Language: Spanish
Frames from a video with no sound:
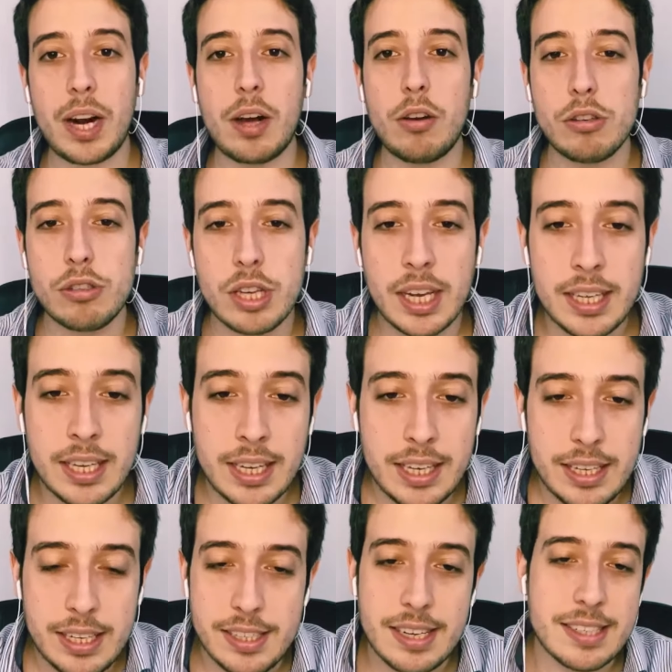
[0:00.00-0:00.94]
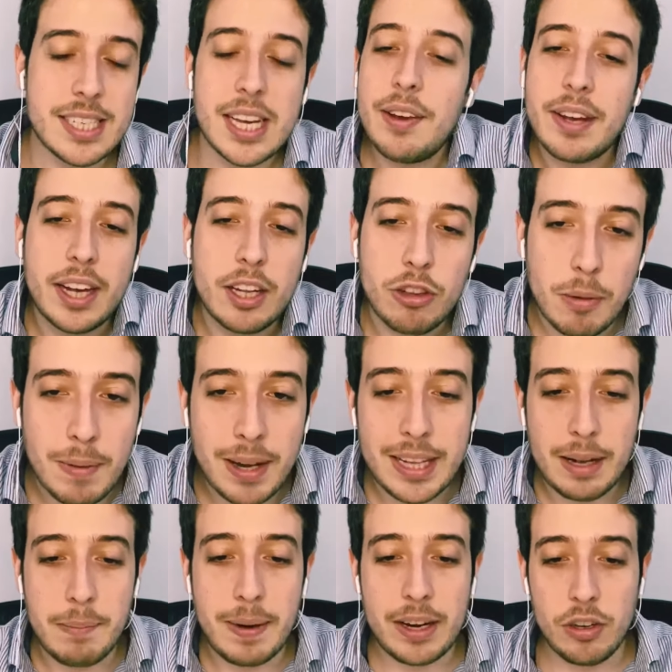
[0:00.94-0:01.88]
cosa y ya sabe que estoy mal
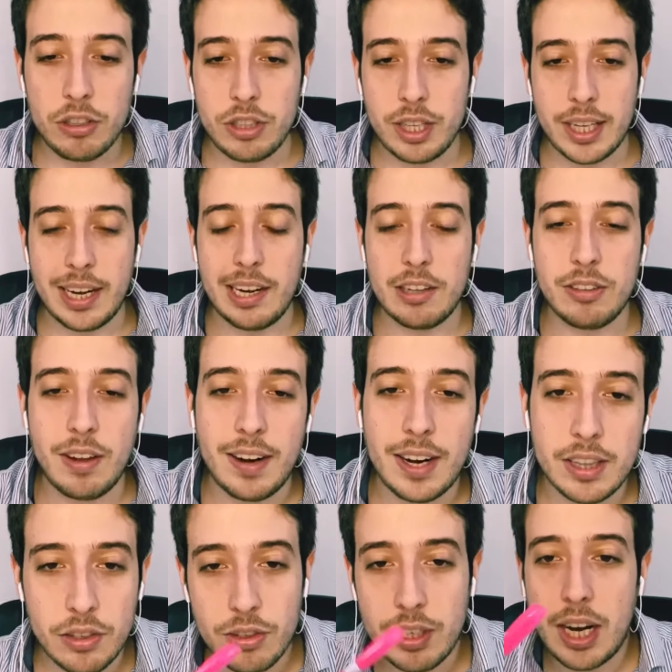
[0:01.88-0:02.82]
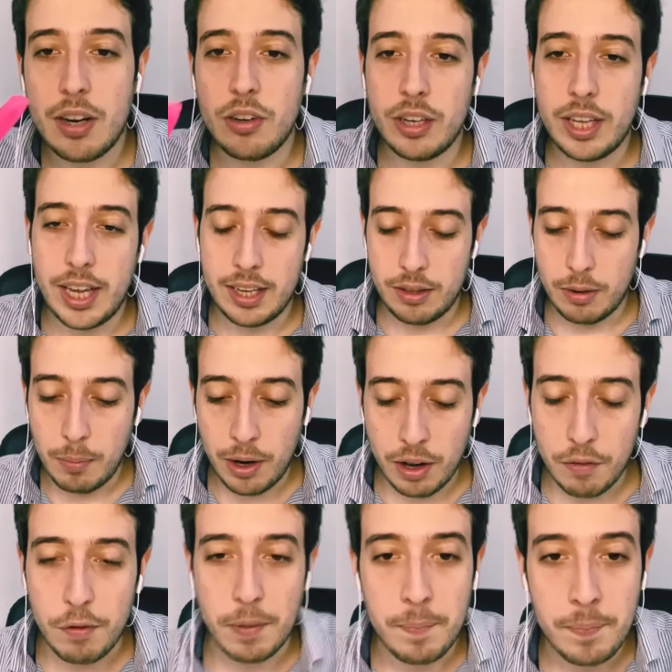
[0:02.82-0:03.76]
del marote y que le estoy hablando con algo de esto. Bueno,
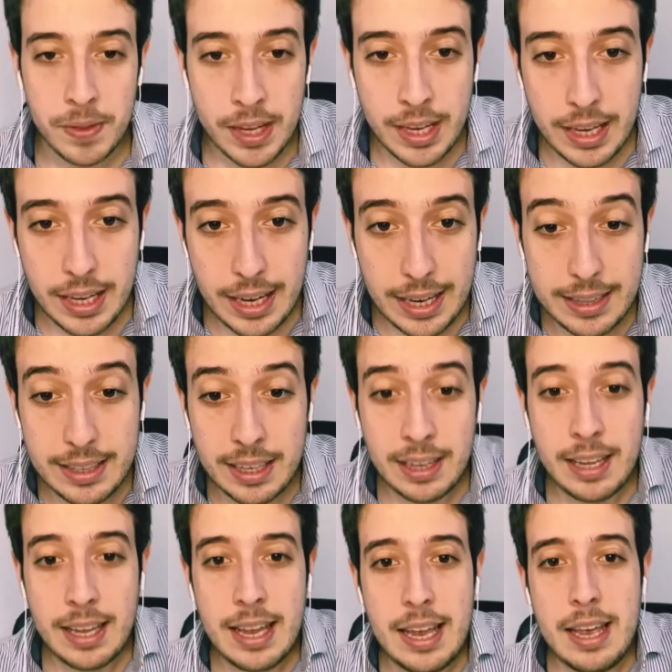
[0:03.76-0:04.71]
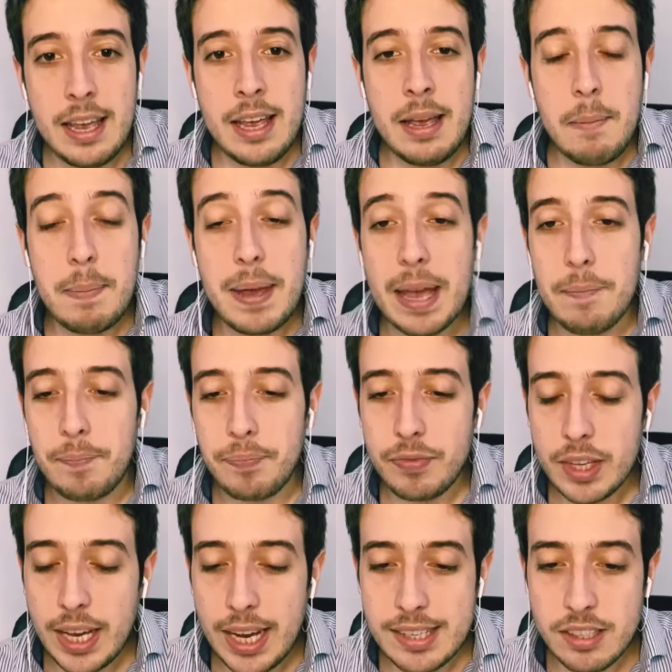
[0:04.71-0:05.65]
en fin, está bien.
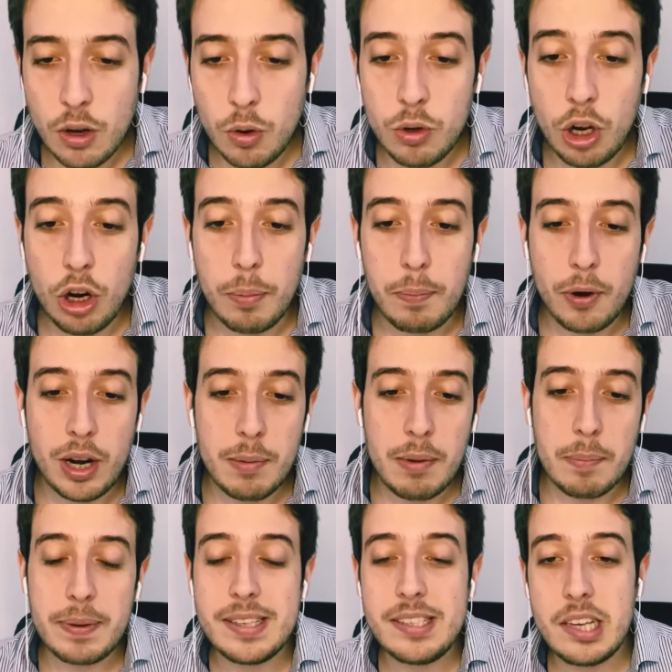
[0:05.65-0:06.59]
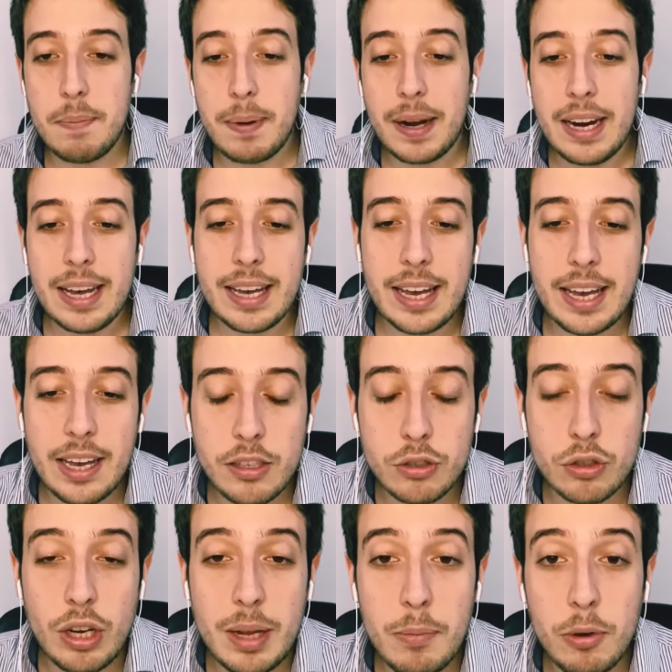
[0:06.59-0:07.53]
Ese es uno de los problemas principales que
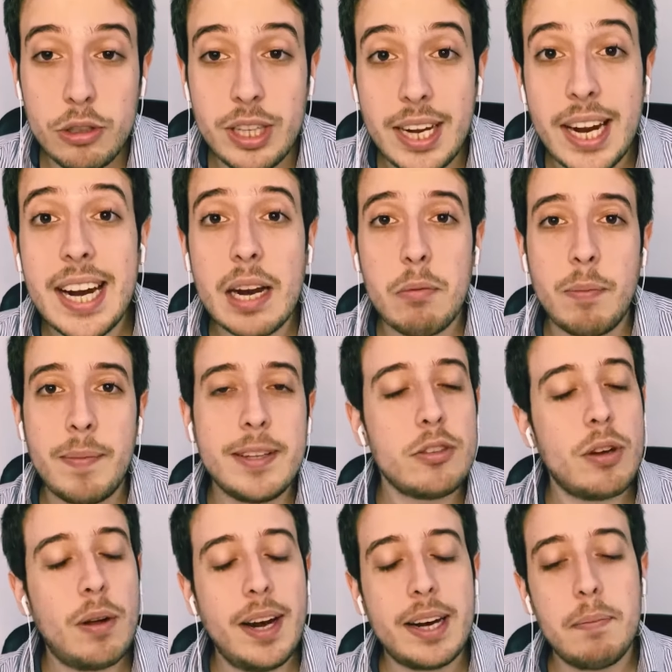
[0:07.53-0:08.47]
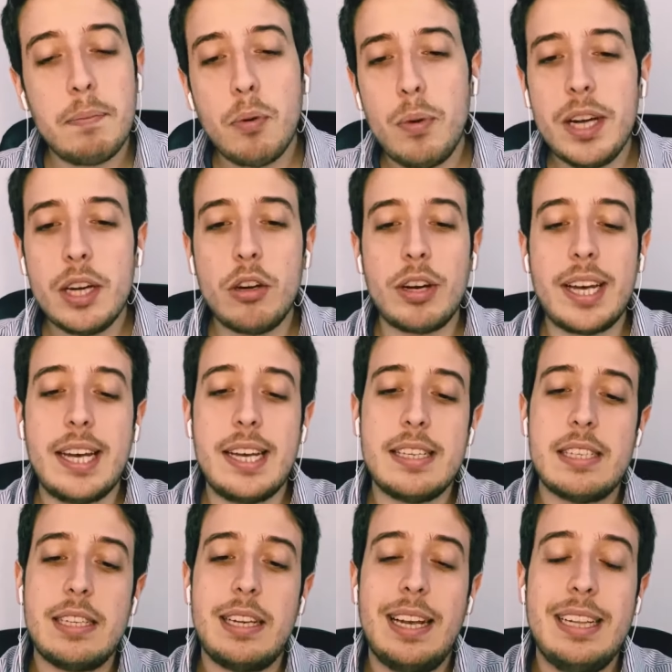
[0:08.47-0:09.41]
solemos tener al momento de hablar en público, que
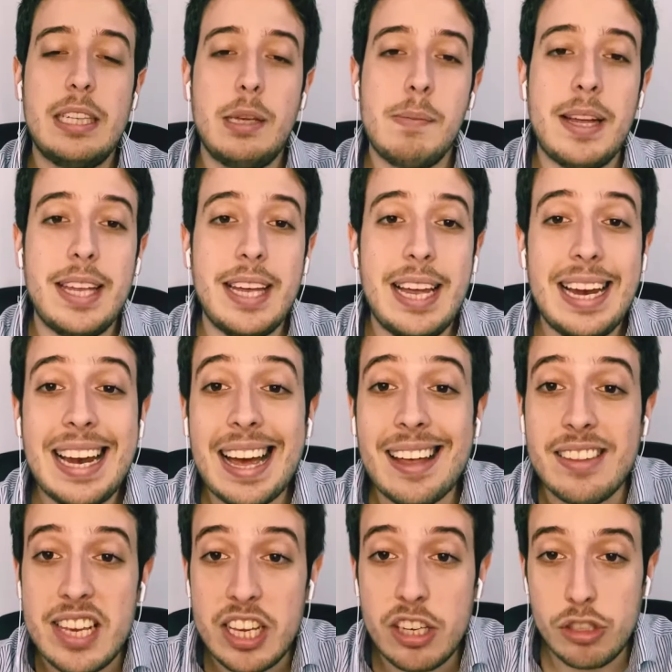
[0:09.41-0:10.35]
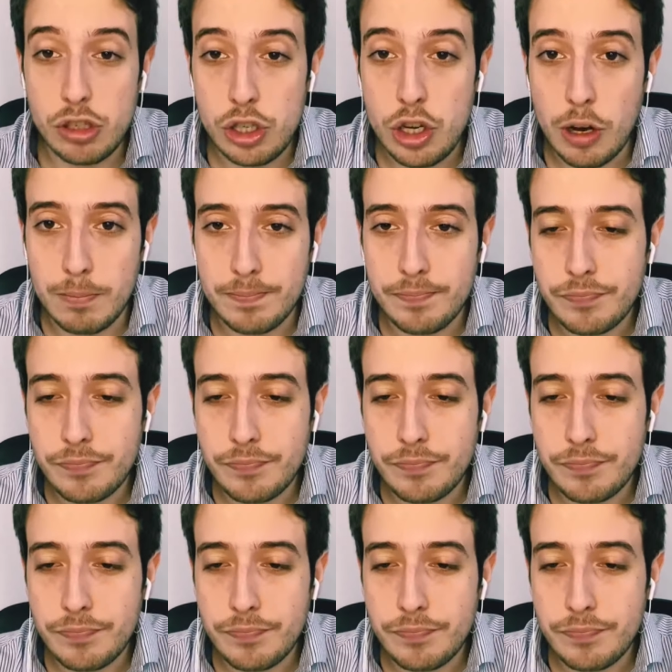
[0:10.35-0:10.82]
es el tema de la adicción.